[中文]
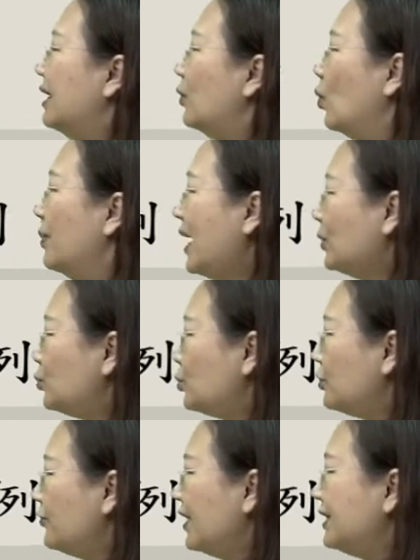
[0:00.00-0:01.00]
我们要
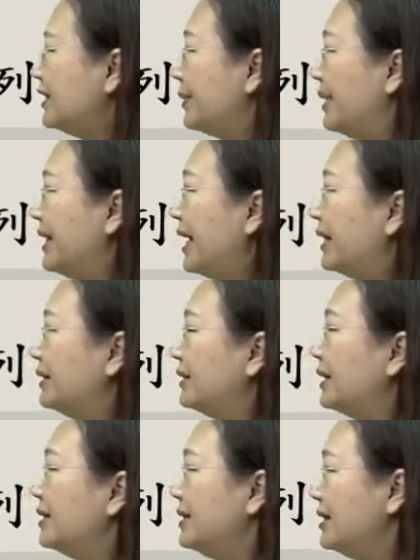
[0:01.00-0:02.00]
区分什么样
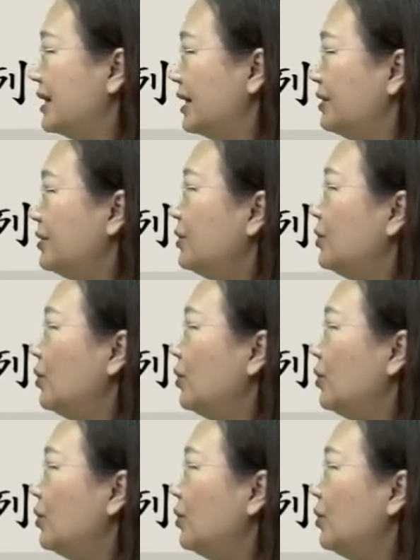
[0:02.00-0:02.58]
的人